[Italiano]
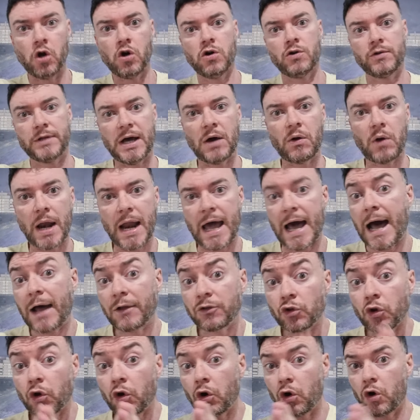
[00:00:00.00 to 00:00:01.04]
o da un
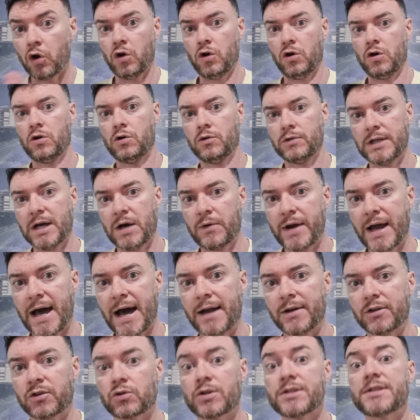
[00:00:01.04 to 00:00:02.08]
lato o da un
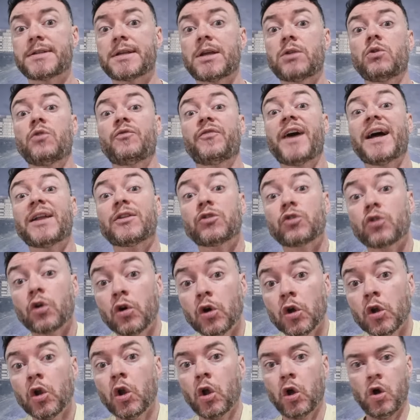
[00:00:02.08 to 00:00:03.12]
altro, è stato
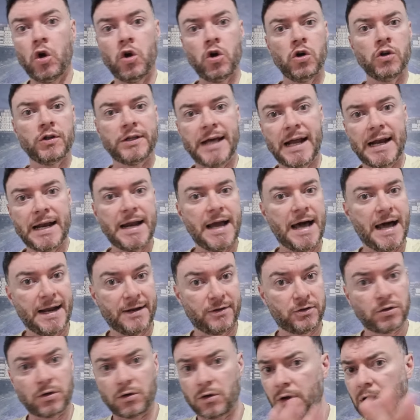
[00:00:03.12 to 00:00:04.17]
fatto o
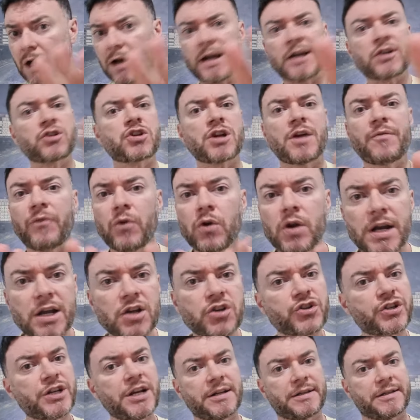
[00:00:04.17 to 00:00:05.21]
dall'altro, lascia a voi la
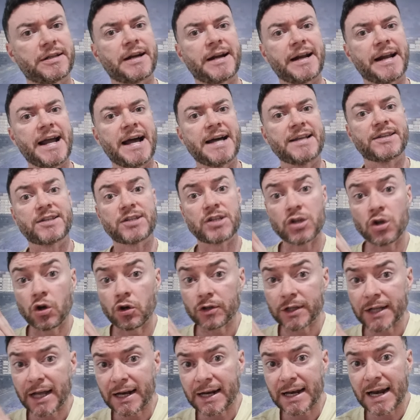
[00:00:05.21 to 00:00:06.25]
scelta ragazzi,
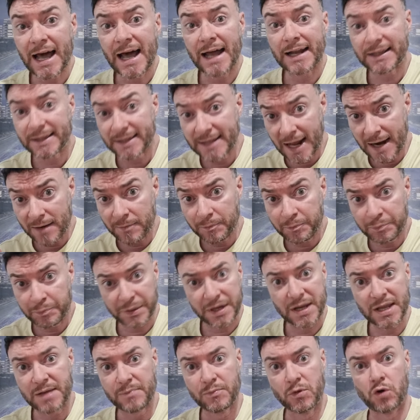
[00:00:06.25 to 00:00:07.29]
o dalla, dal
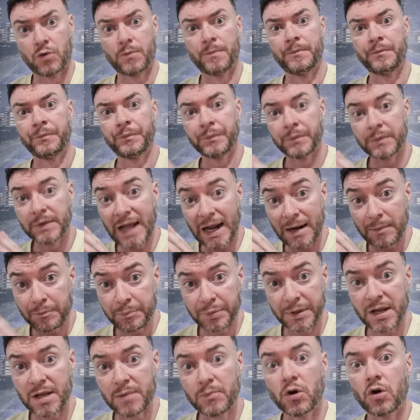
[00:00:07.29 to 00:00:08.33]
primo, dal
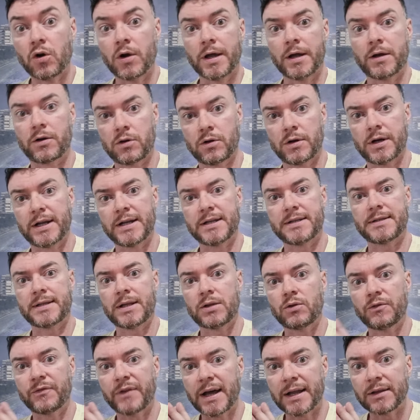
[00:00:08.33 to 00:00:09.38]
primo errore che è
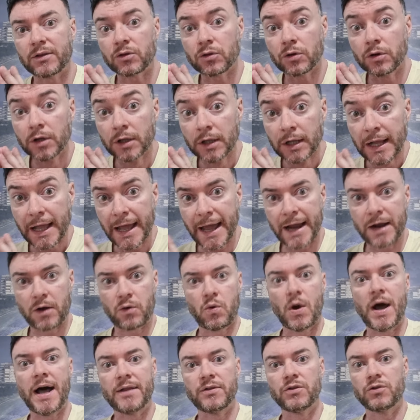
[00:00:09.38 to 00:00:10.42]
stato fatto è
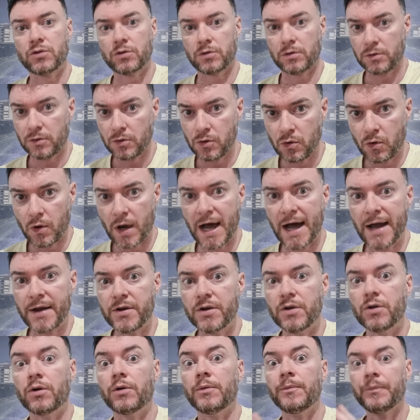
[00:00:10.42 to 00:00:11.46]
quando lo
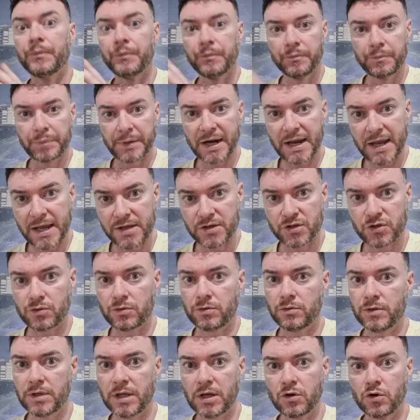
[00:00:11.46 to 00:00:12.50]
hanno
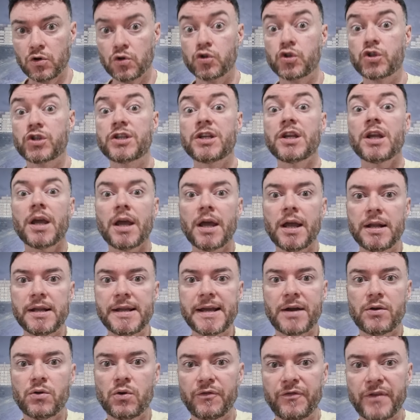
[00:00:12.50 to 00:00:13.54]
preso De Rossi e gli
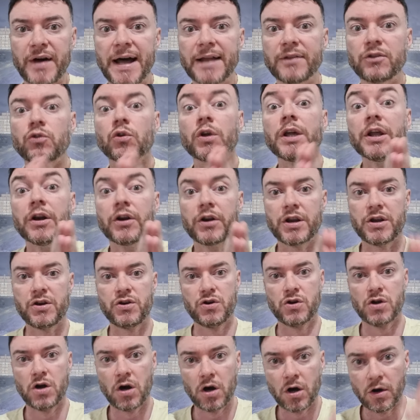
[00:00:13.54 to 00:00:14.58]
hanno fatto il
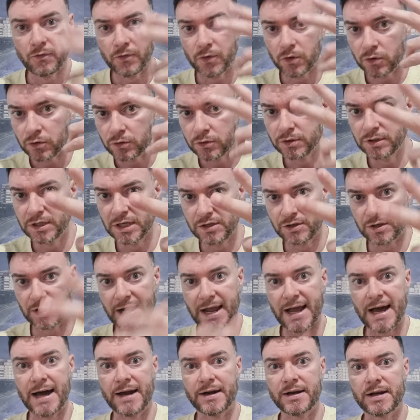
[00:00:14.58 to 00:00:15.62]
rinnovo di
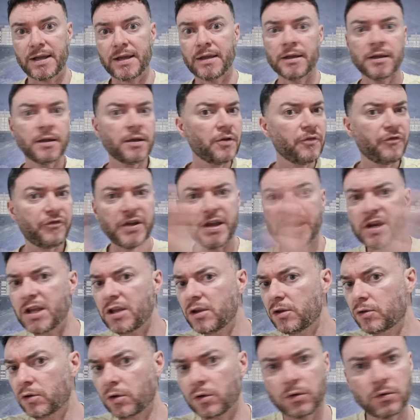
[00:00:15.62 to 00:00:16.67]
tre anni,
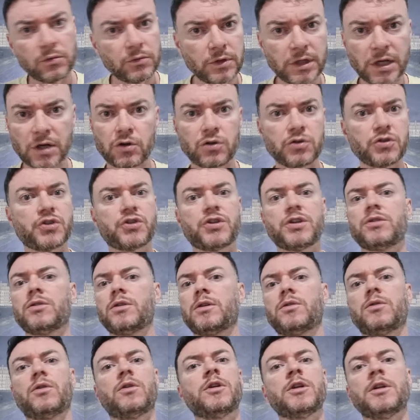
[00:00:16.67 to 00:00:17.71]
finito De Rossi
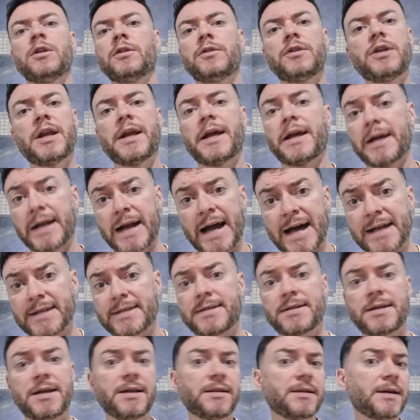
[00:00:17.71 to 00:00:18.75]
devono dire
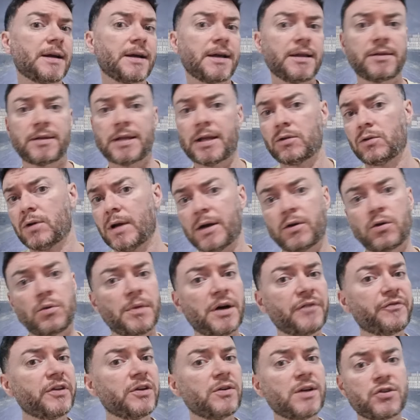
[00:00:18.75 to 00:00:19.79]
grazie, hai traghettato la
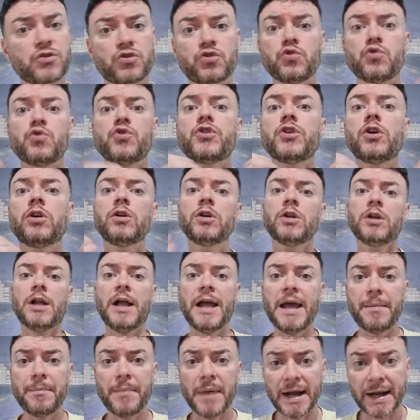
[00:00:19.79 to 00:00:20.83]
Roma fino a giugno
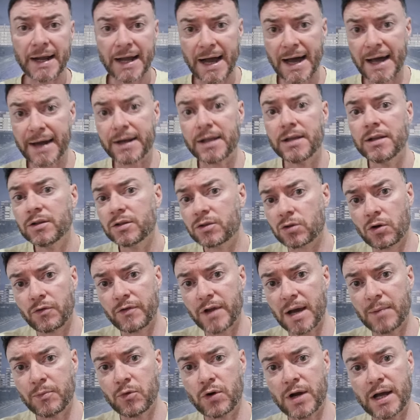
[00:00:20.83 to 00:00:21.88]
e magari
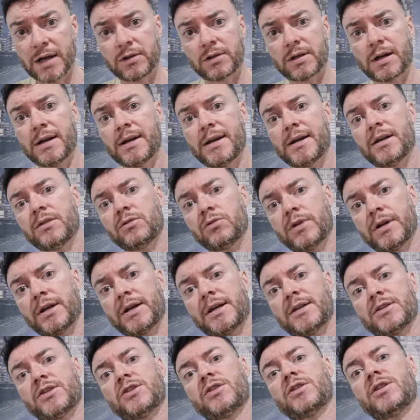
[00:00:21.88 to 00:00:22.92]
troviamo un altro allenatore,
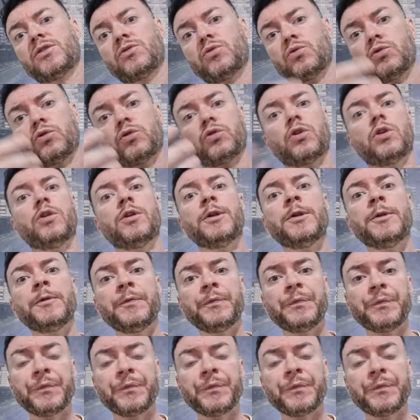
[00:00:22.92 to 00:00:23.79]
grazie di tutto